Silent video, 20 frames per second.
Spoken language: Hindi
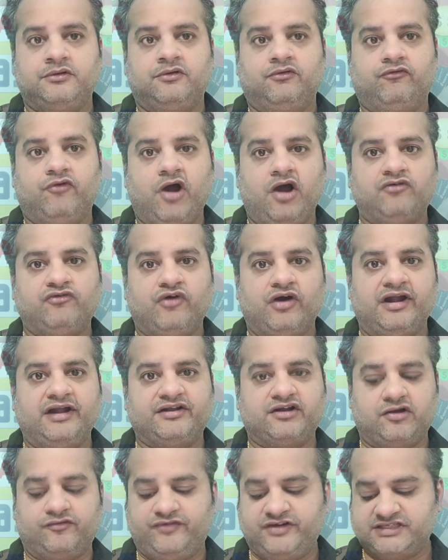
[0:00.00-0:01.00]
वाव
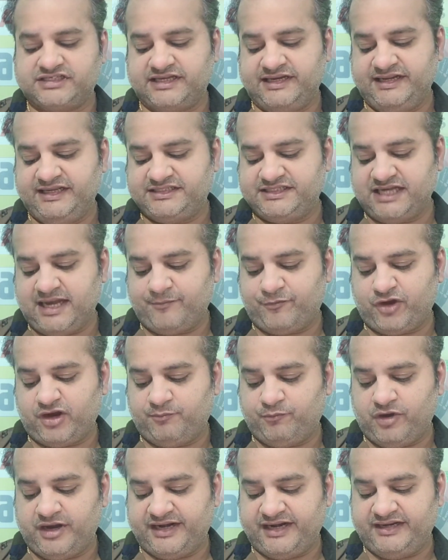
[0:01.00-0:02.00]
वॉलेट ऑफर्स के नीचे आपको
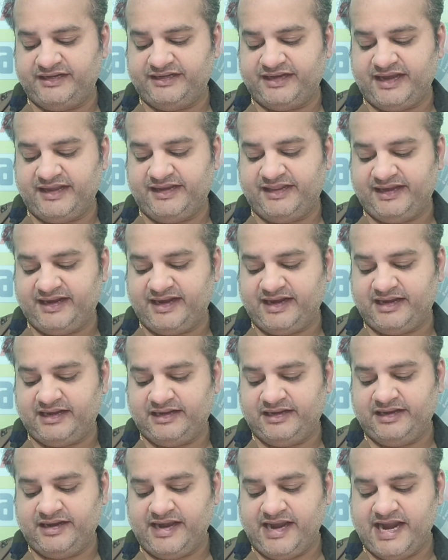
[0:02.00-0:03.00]
एक बैनर दिखाई देगा
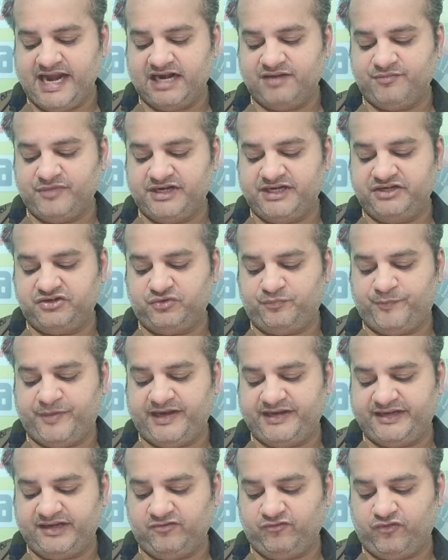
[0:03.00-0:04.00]
एड मनी टू
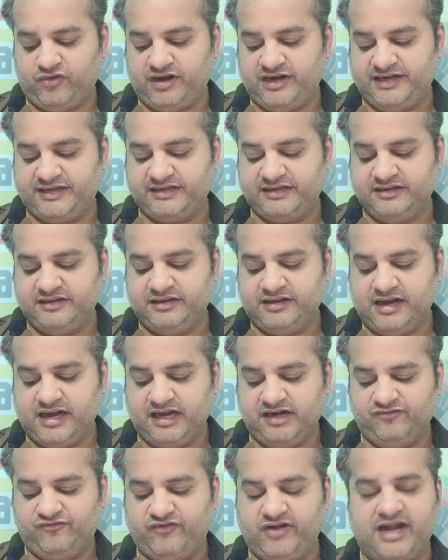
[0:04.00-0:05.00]
पेटीएम वॉलेट
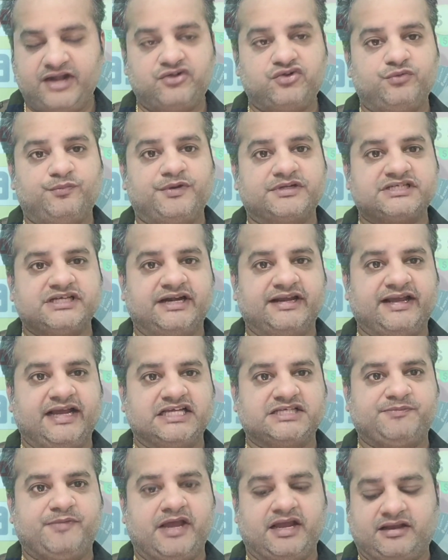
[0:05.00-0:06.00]
अर्न फ्लैट टू परसेंट
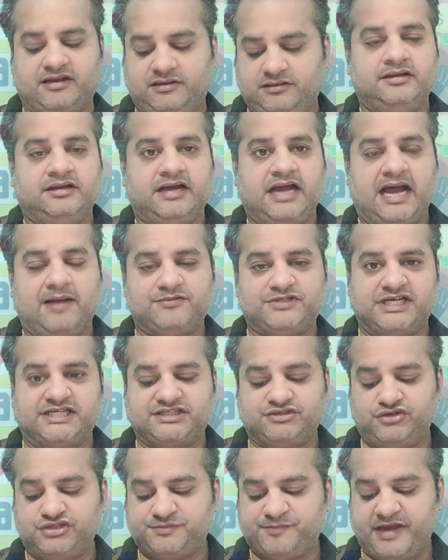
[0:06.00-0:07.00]
कैशबैक आप
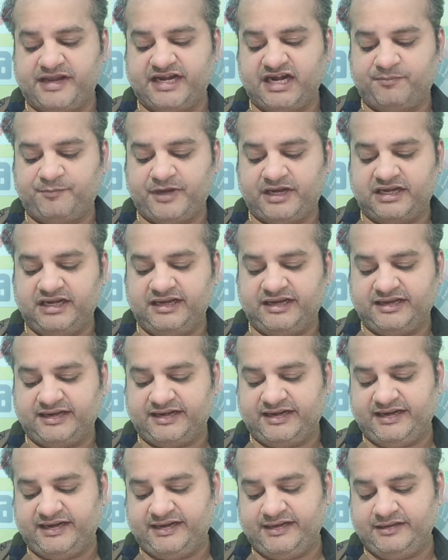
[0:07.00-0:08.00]
जैसे उस बैनर पे क्लिक
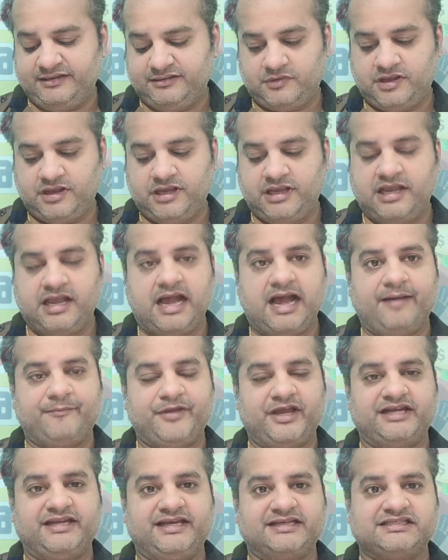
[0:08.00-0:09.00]
करेंगे आप
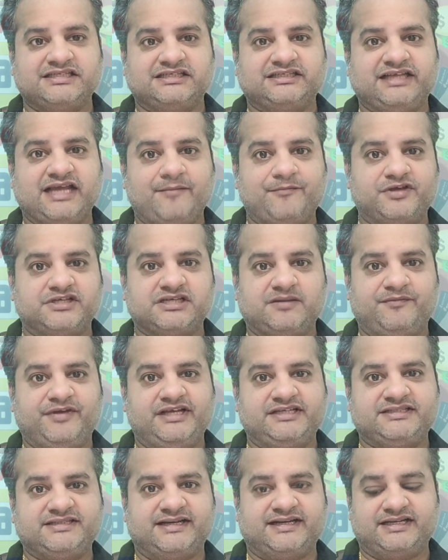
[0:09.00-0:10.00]
यहां देख सकते हैं आपके सामने
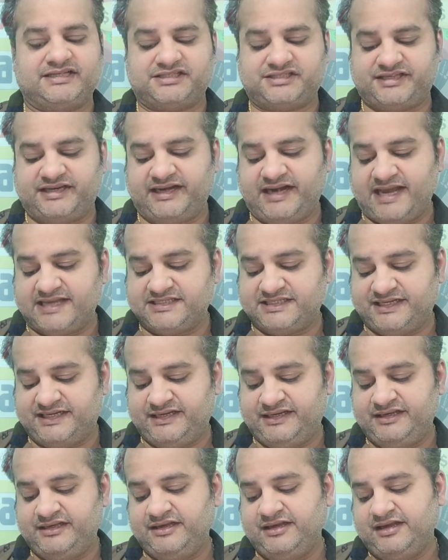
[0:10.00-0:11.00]
इस तरह की स्क्रीन आ
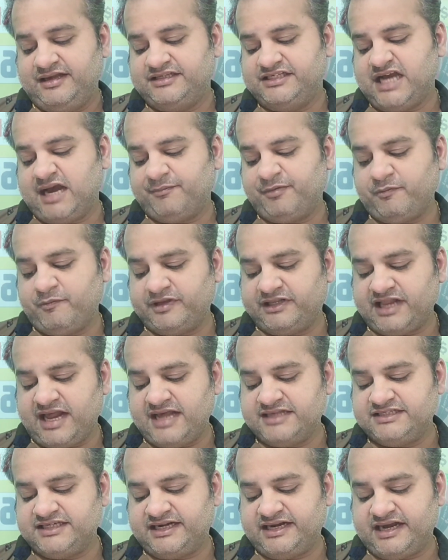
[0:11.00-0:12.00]
जाएगी जहां पे
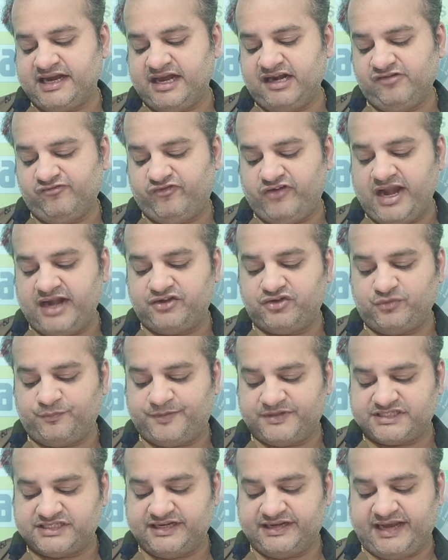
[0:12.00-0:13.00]
बताया जा रहा है अर्न फ्लैट टू
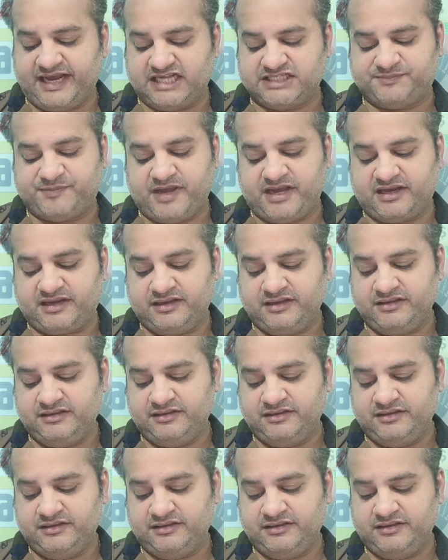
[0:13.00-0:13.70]
परसेंट कैशबैक